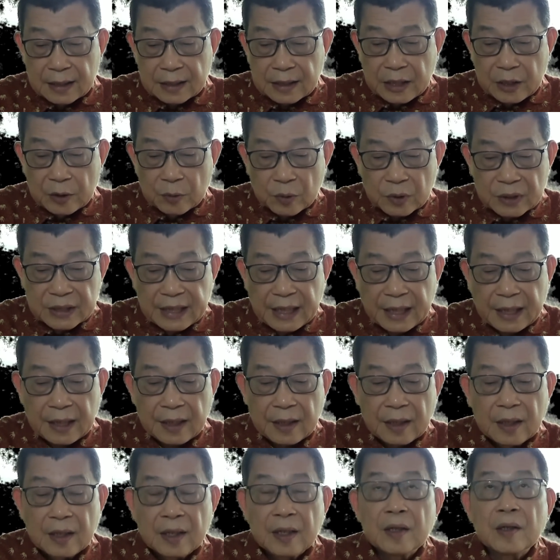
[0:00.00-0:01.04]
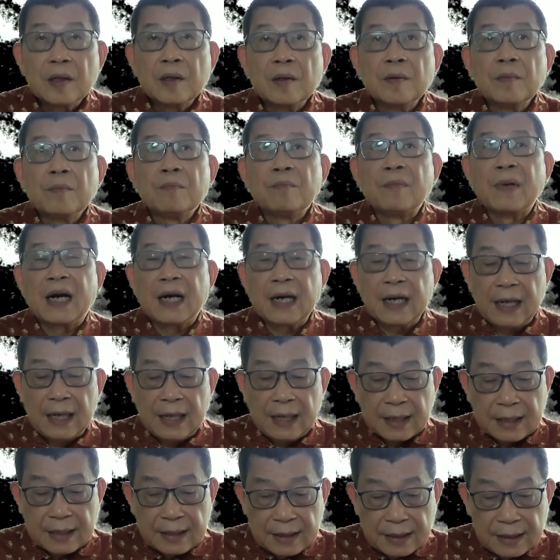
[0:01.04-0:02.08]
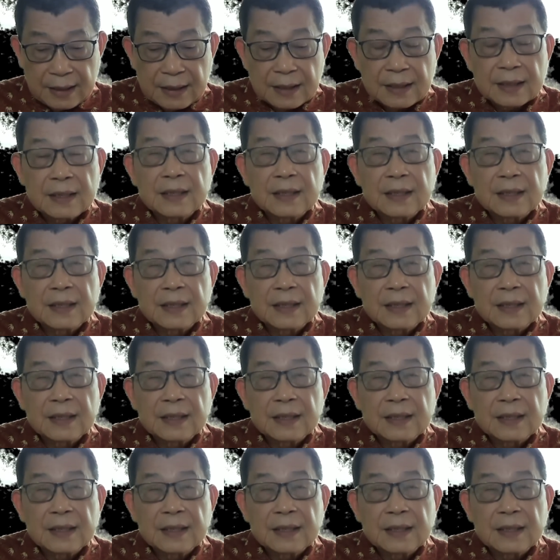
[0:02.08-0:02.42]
留在马拉戈